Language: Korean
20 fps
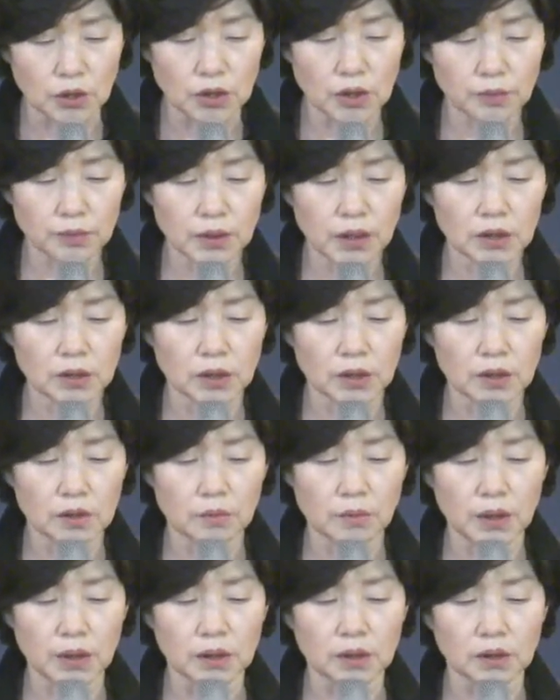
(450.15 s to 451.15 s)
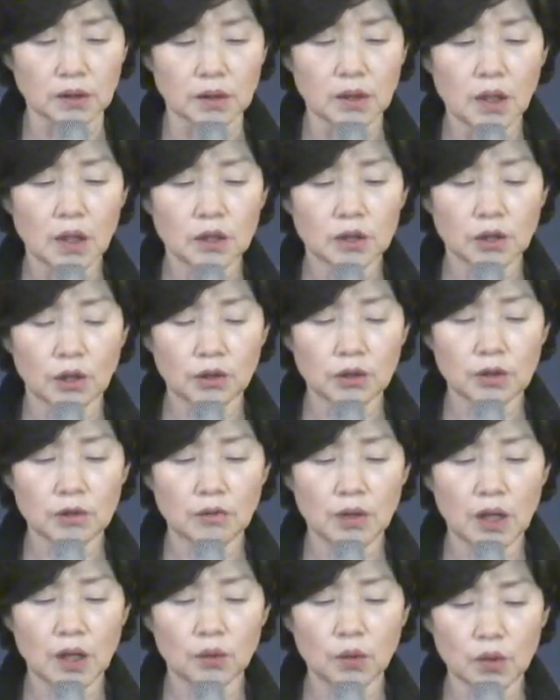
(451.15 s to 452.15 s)
14절에서 말하는
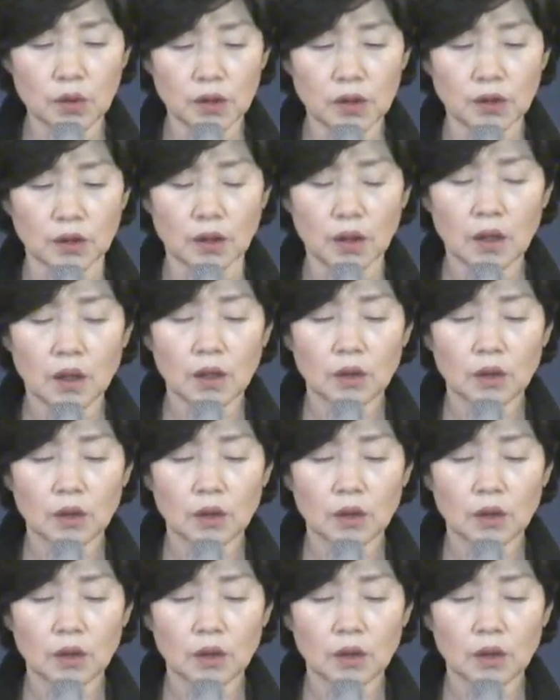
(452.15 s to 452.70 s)
정의와 공의는